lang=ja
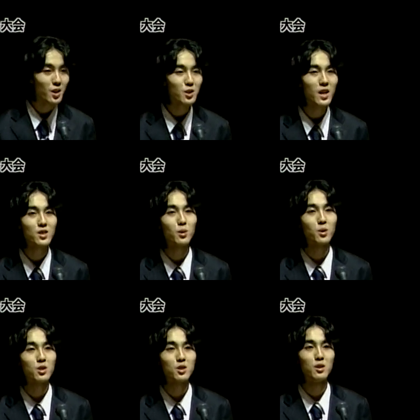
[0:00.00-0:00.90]
International
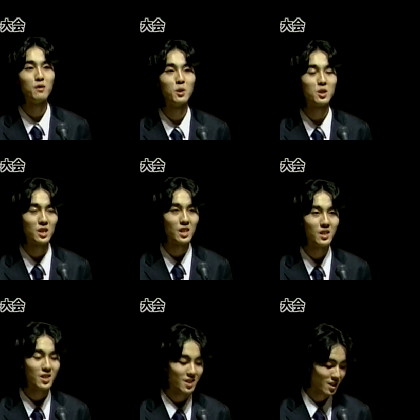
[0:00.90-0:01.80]
Christian
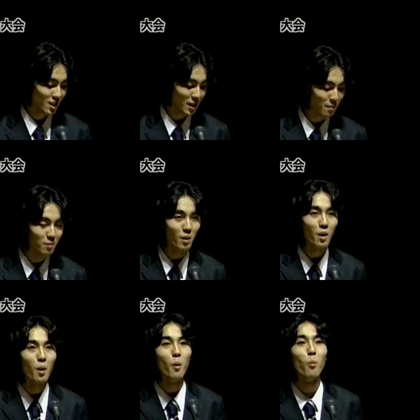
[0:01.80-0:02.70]
University Team
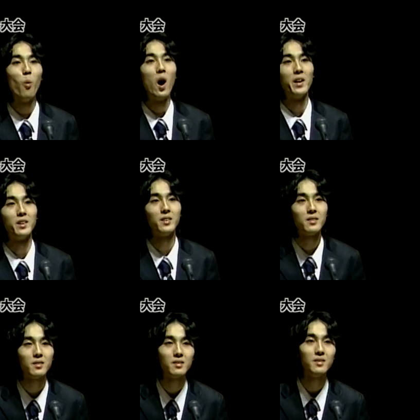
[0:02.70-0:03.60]
1
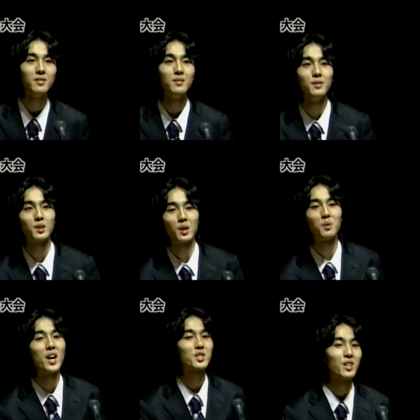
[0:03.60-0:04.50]

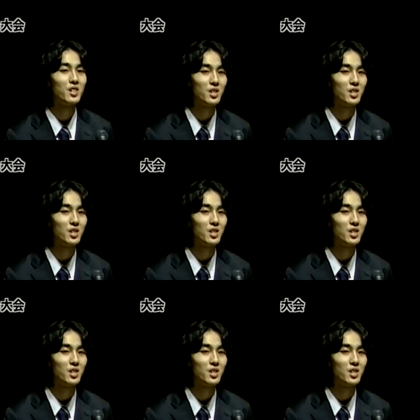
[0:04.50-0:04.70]
参